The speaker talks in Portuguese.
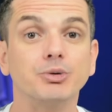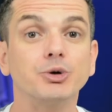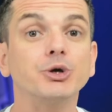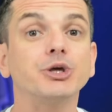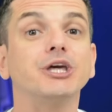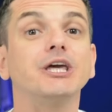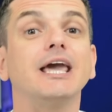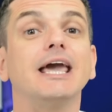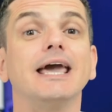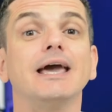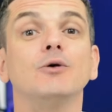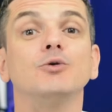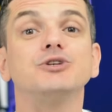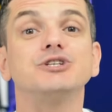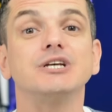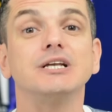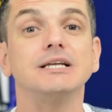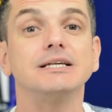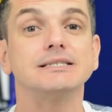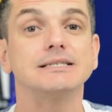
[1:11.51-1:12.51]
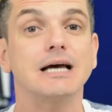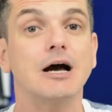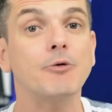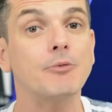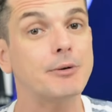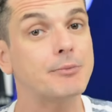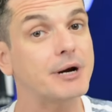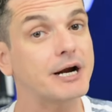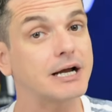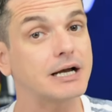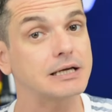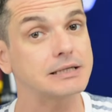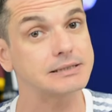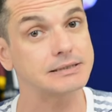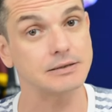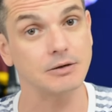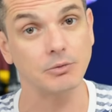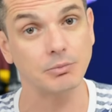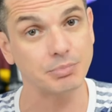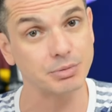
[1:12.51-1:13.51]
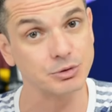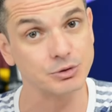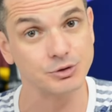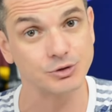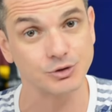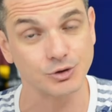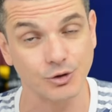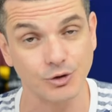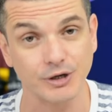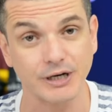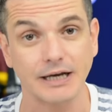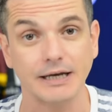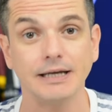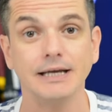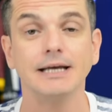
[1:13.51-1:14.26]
por que utilizar uma marcação por zona,